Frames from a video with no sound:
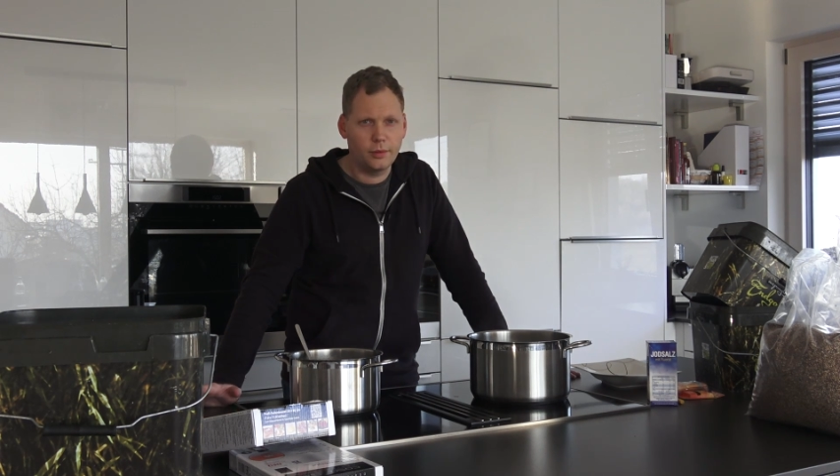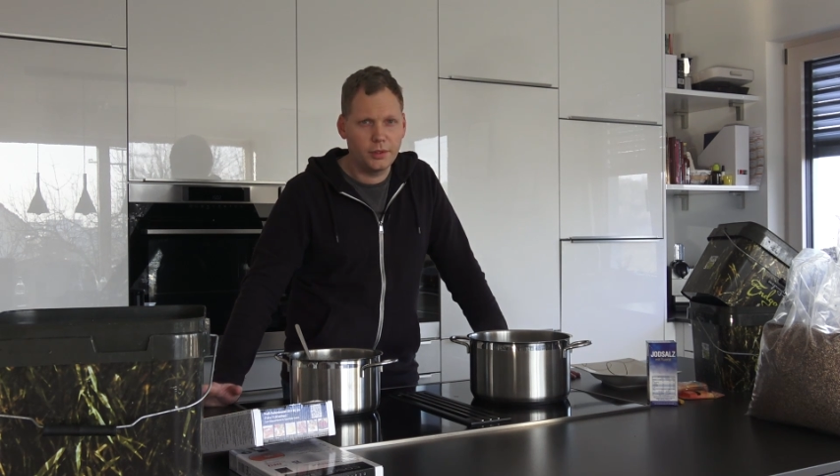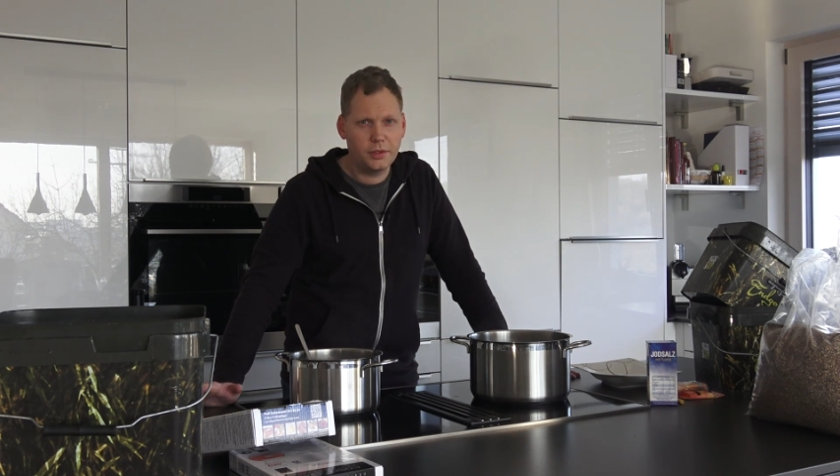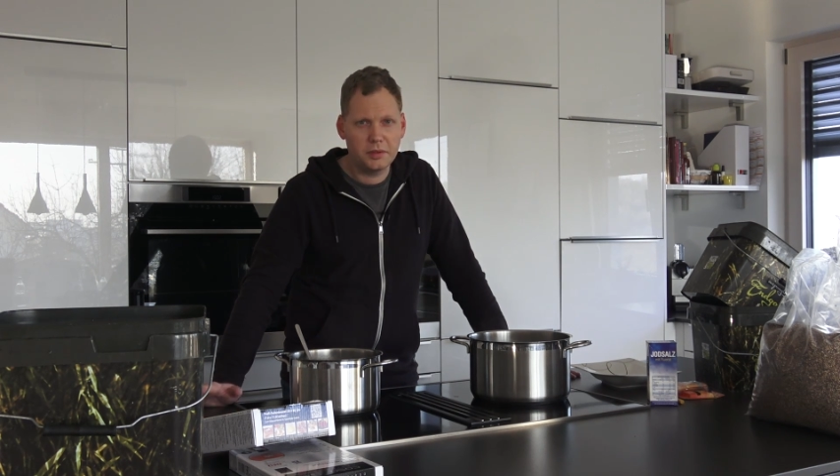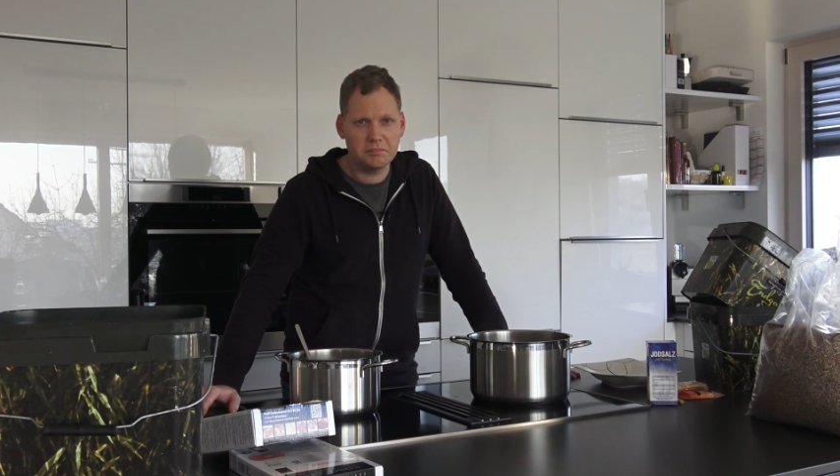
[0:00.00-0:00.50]
wo
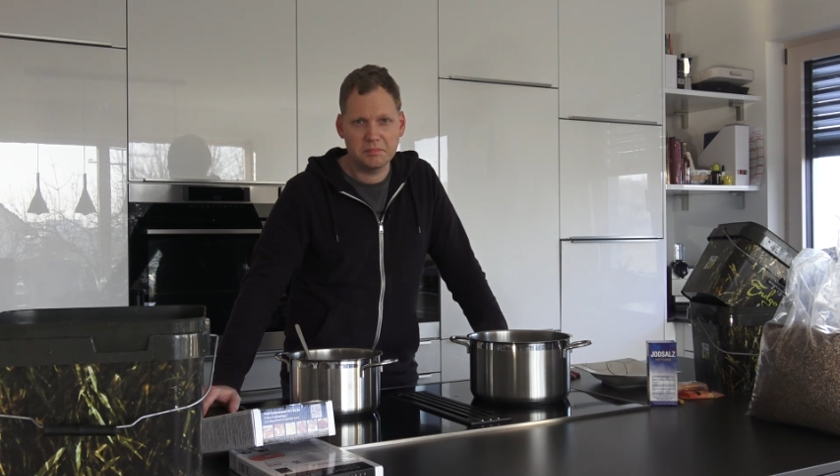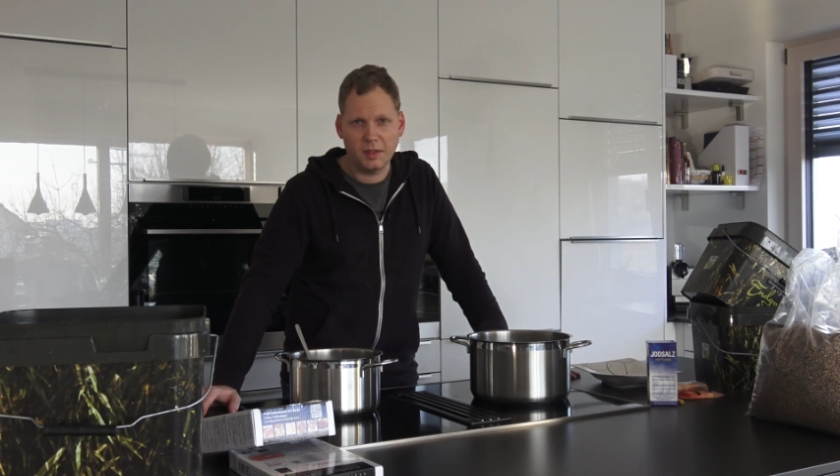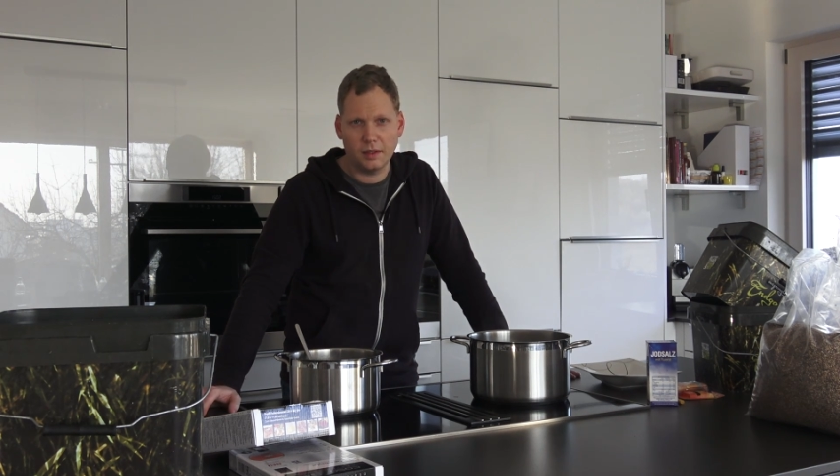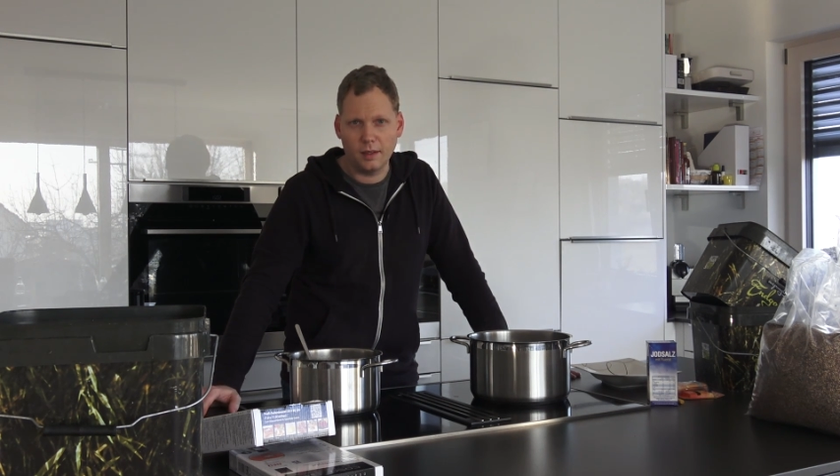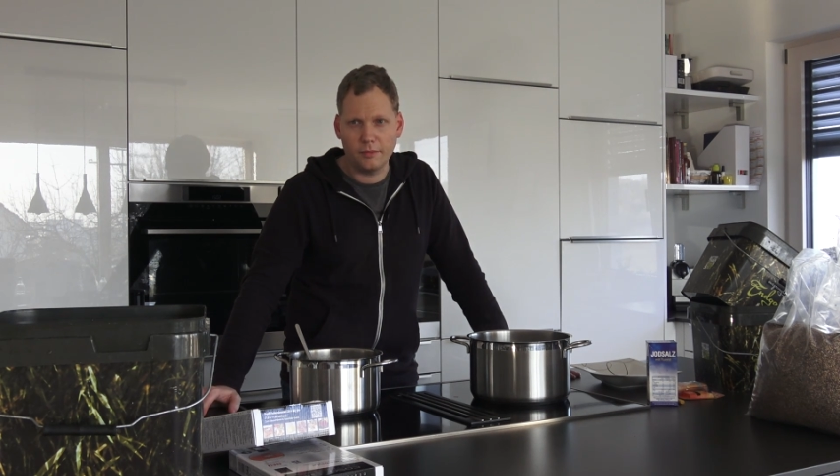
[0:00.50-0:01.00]
ich
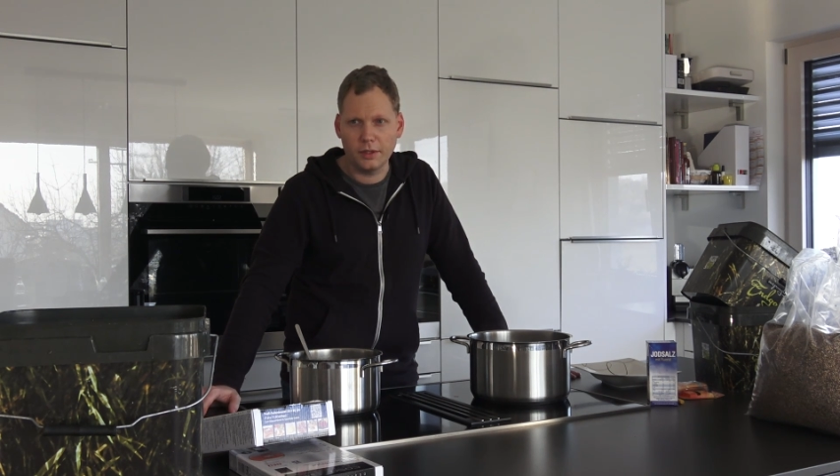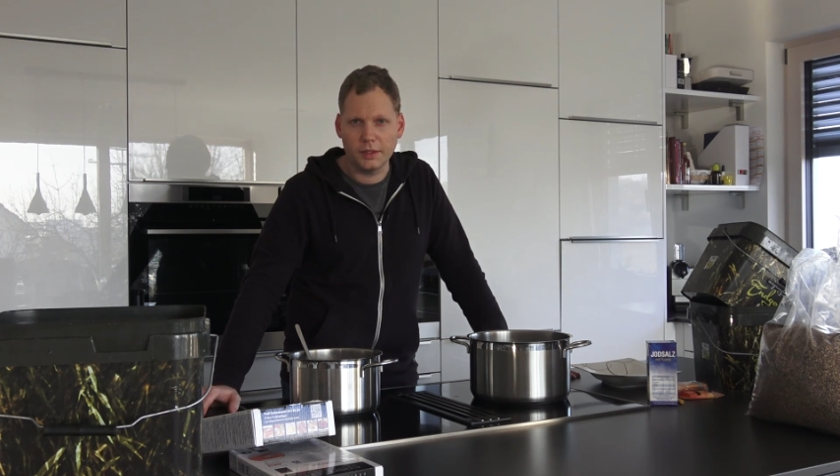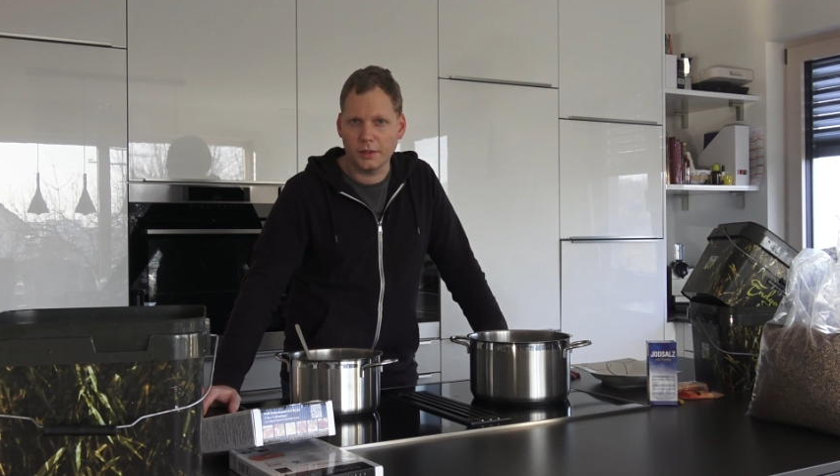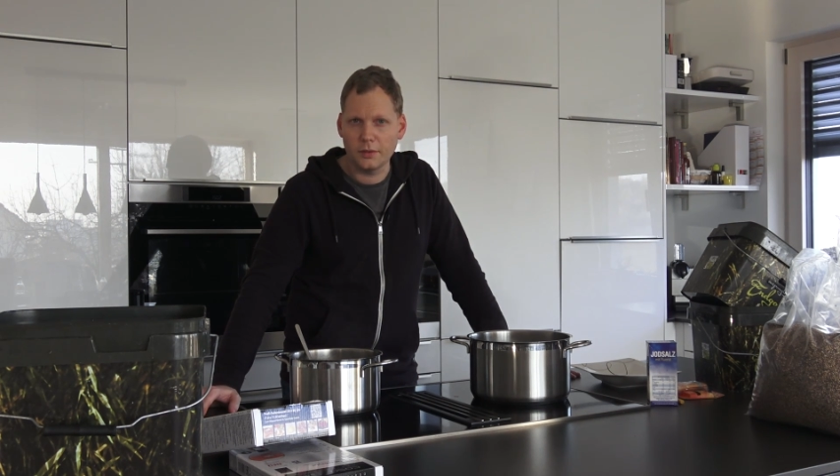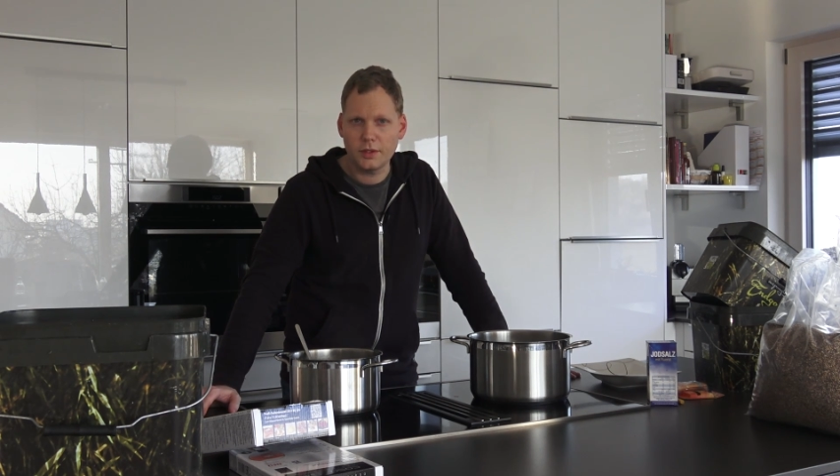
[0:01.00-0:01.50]
ja, einfach
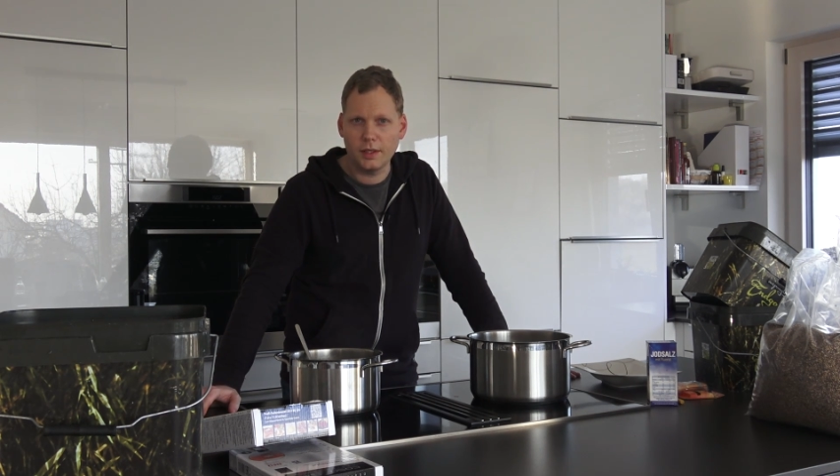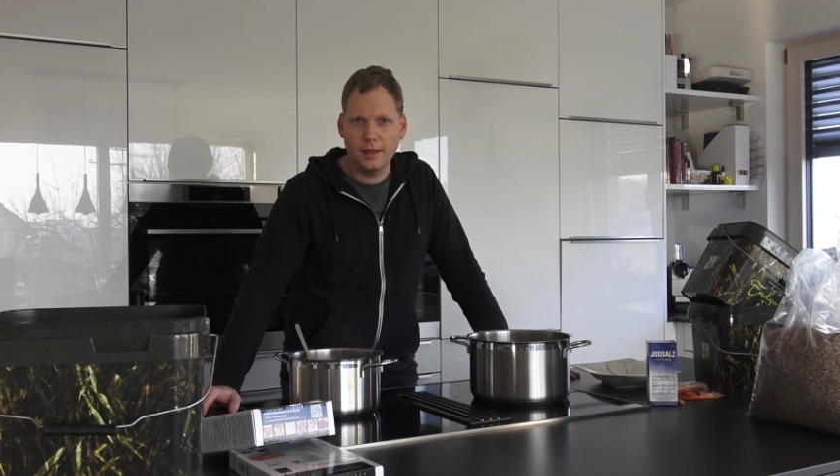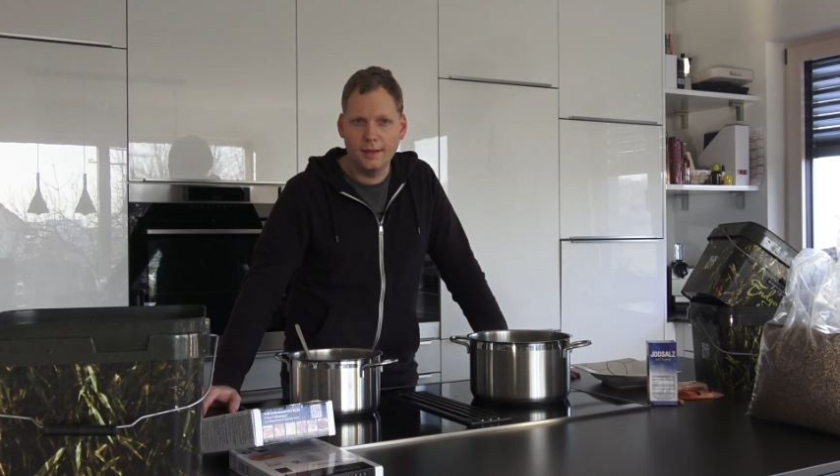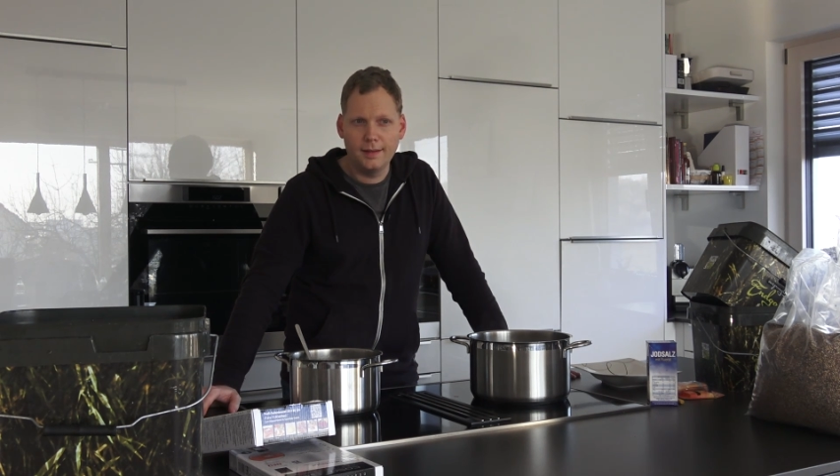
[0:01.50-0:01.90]
nicht rausgehe,